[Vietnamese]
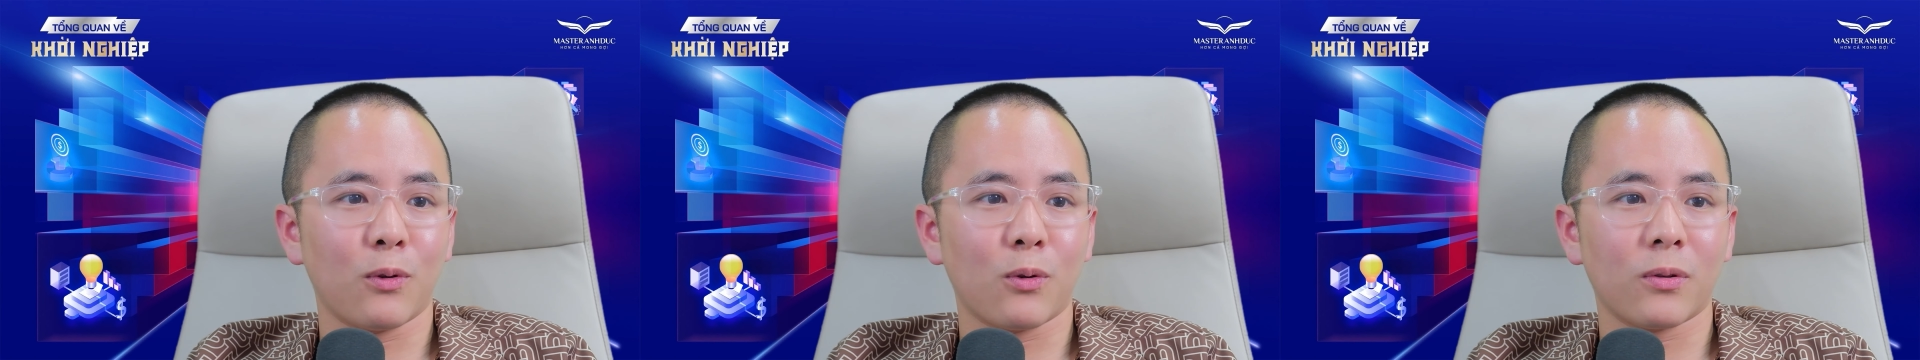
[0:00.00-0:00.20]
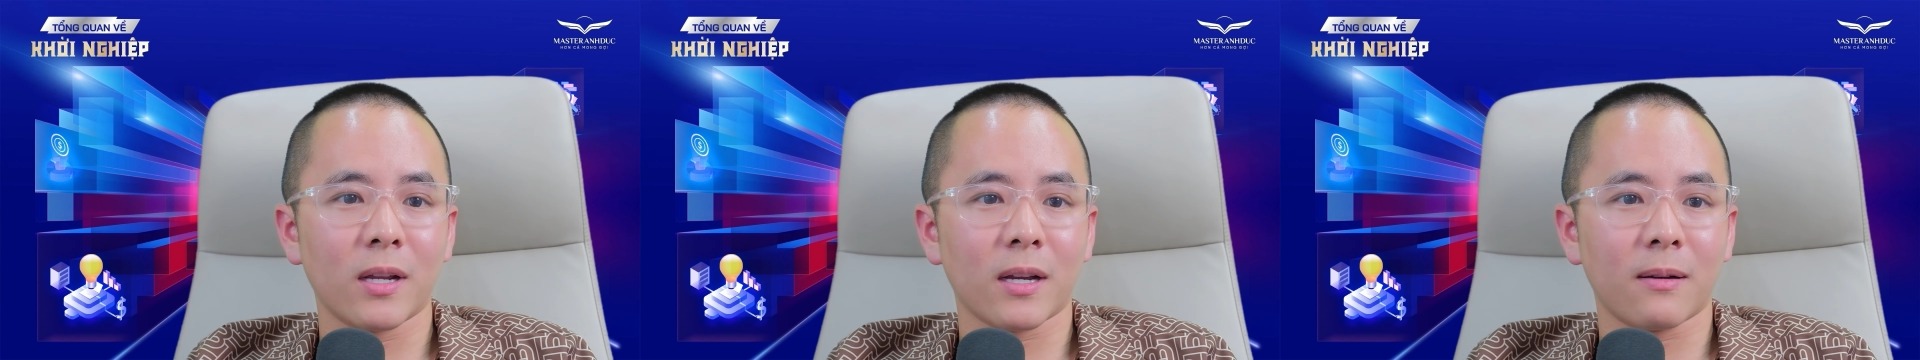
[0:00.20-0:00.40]

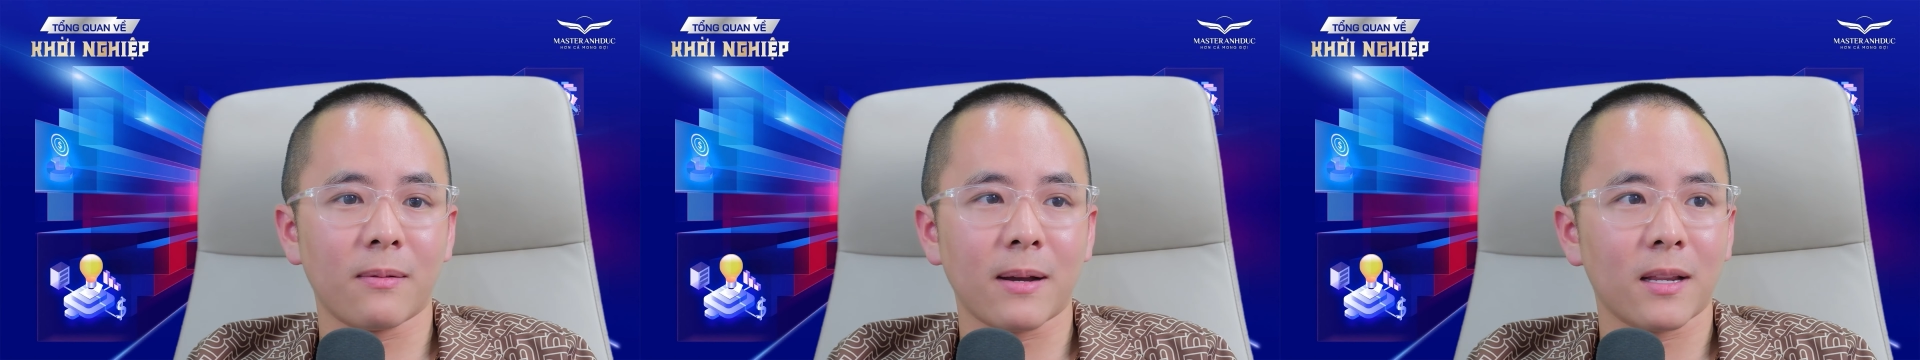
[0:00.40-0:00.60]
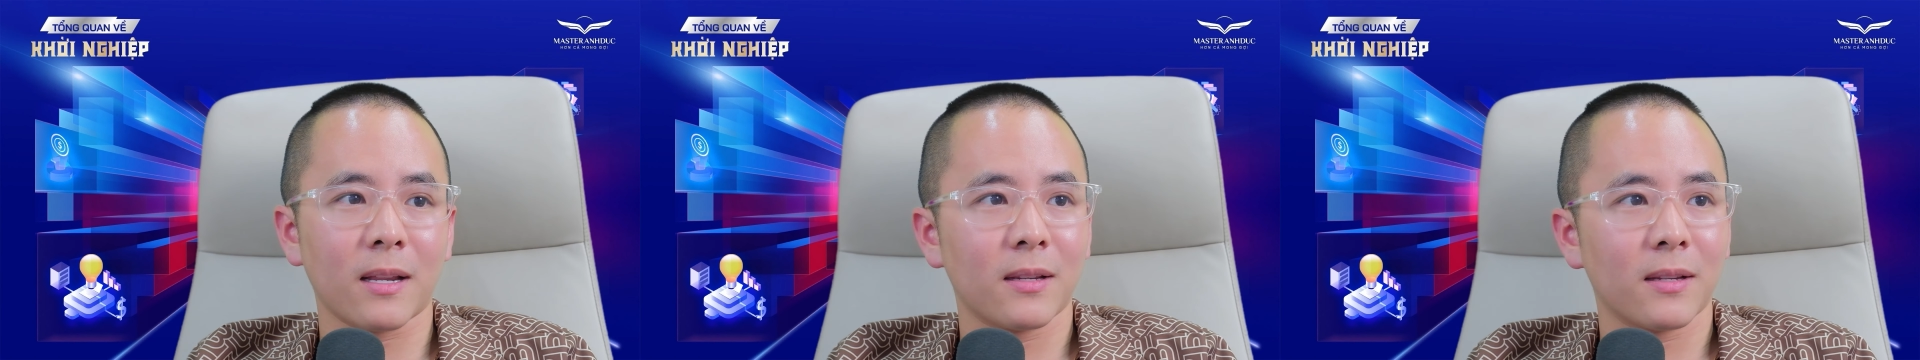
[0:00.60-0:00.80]
Đấy,
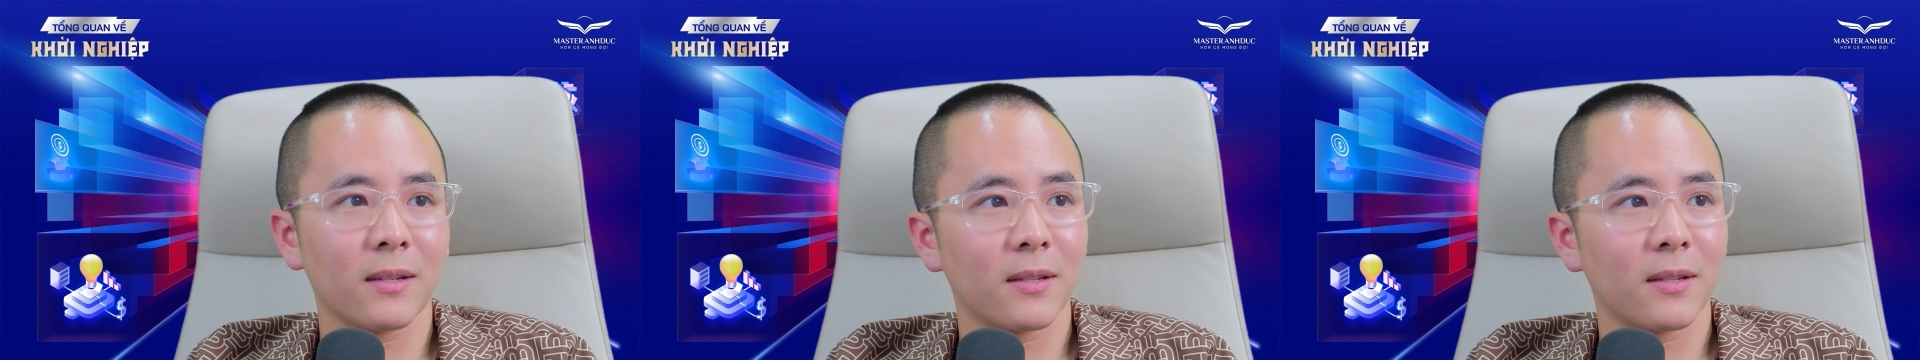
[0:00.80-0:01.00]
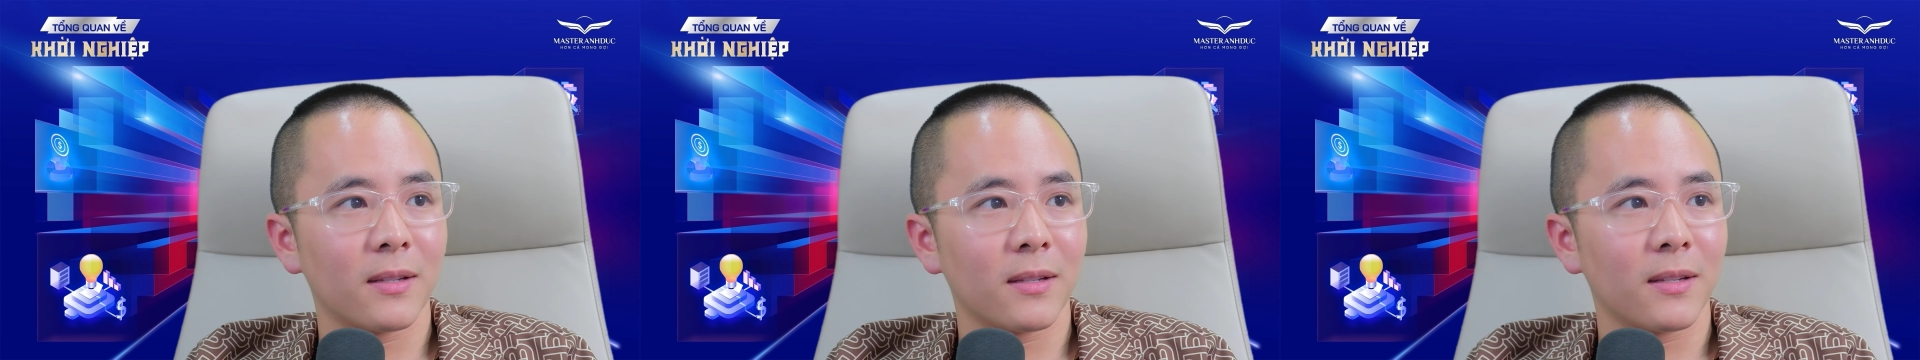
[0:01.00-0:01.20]
vốn đấy các bạn.
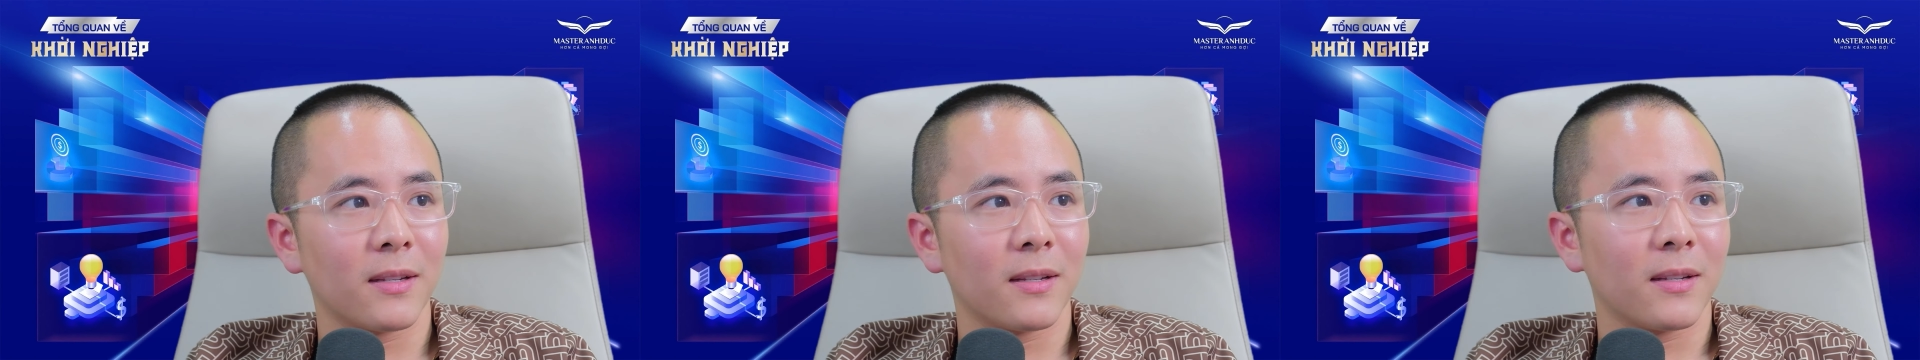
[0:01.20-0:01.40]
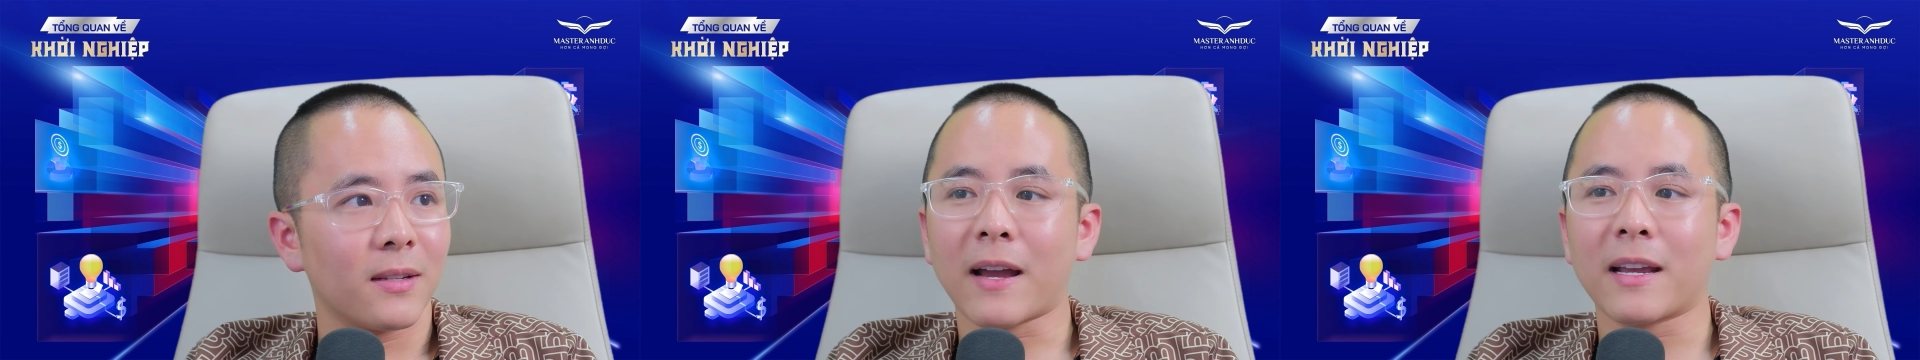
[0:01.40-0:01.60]

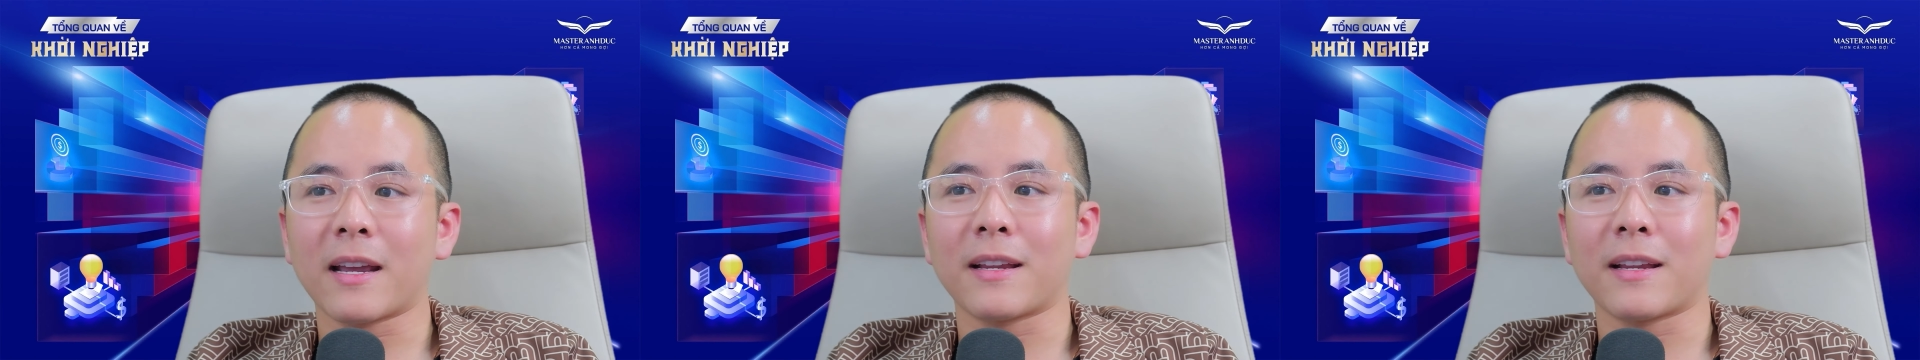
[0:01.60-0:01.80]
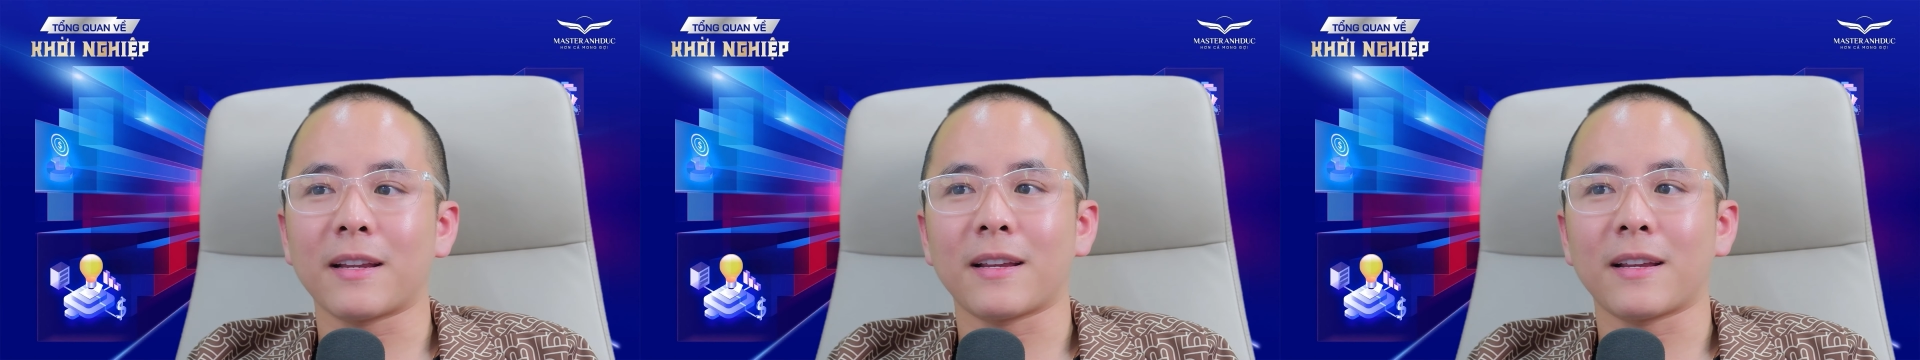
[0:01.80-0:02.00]
Đi
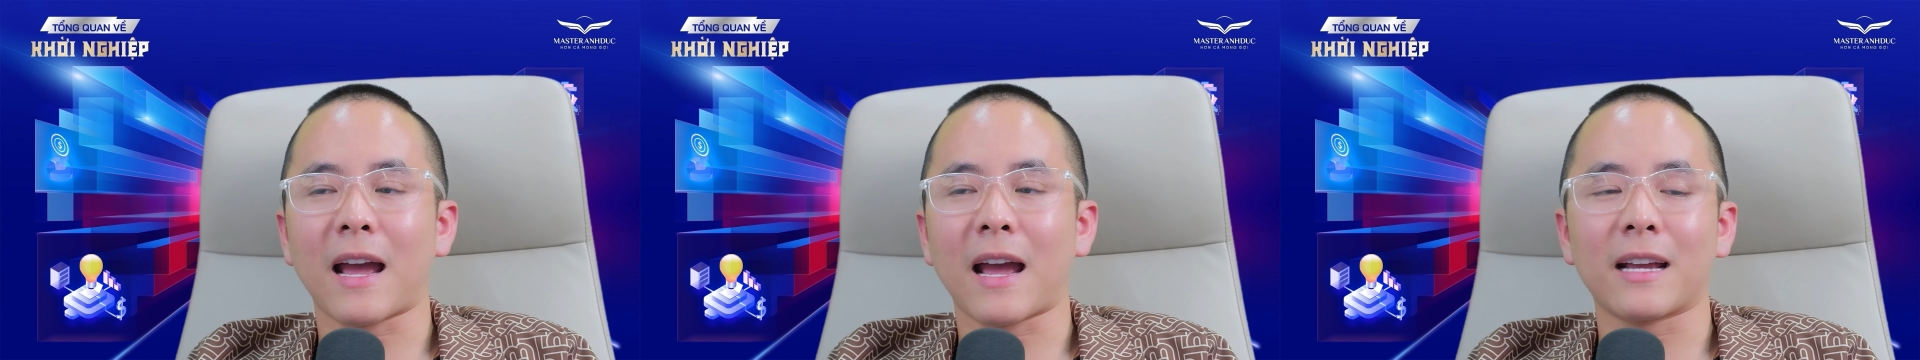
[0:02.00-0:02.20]
vay